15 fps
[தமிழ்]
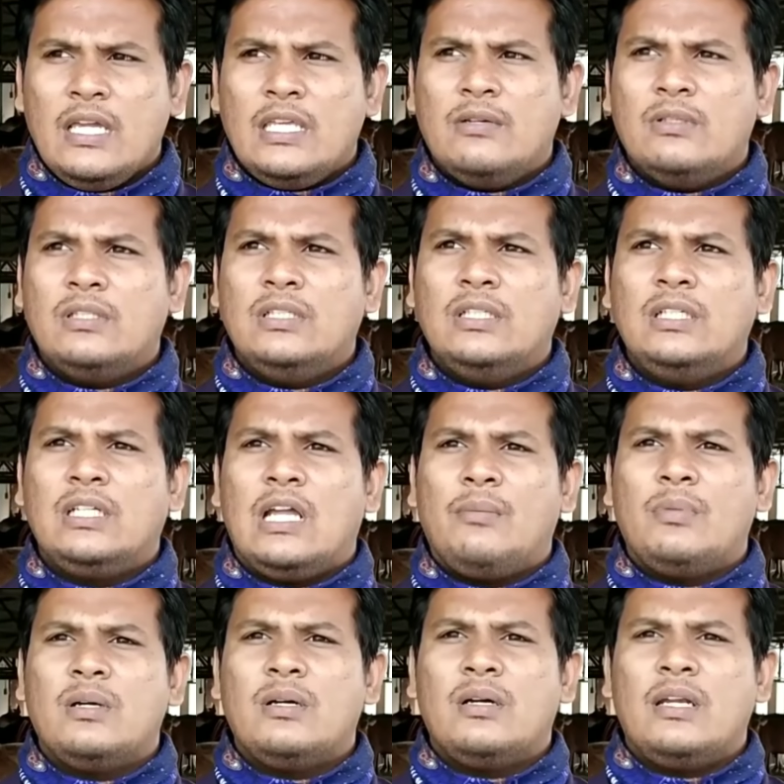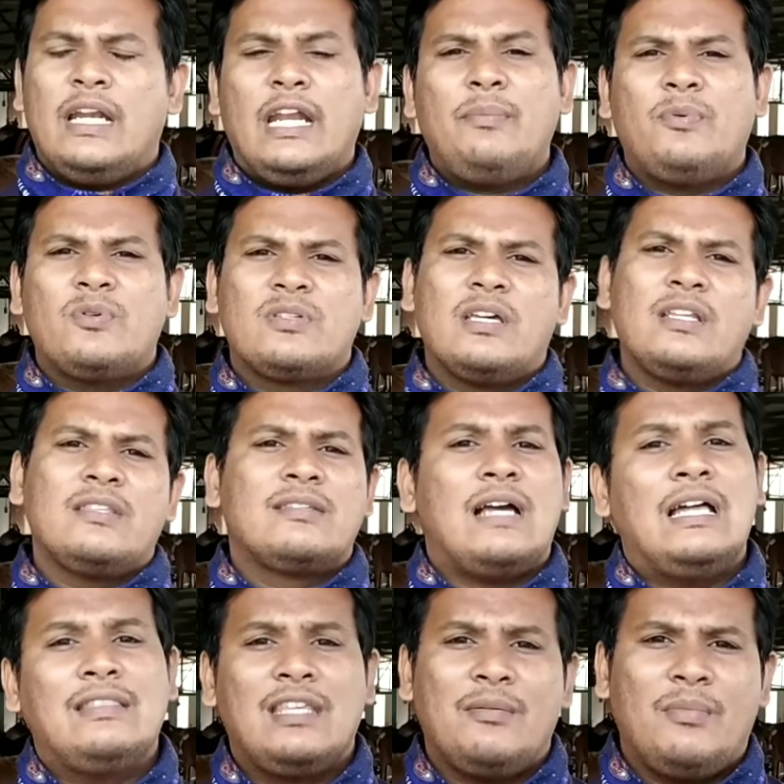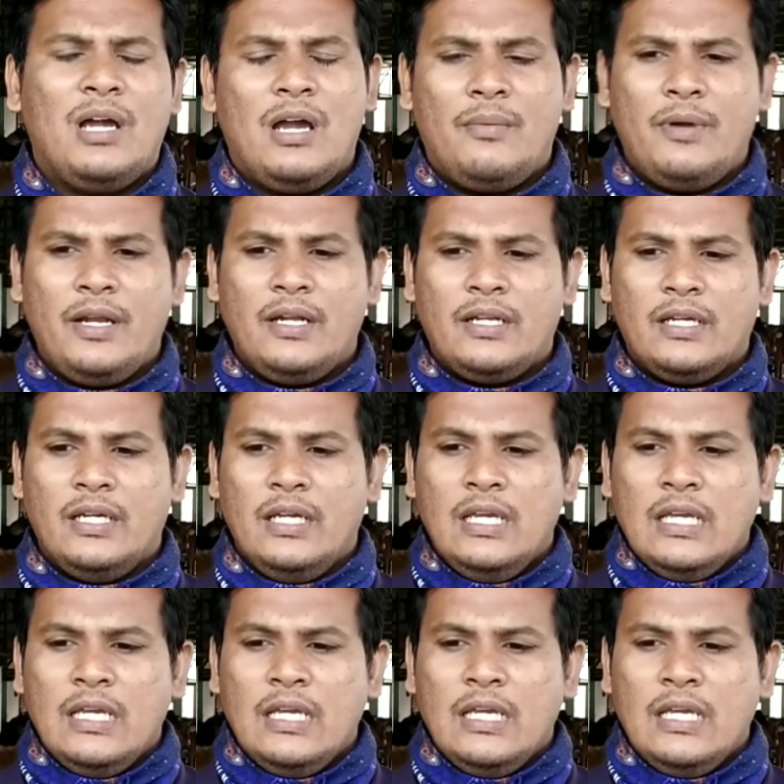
இது வந்து நம்ம நினைப்போம் சார் இது சாத்தியமா அப்படின்ட்டு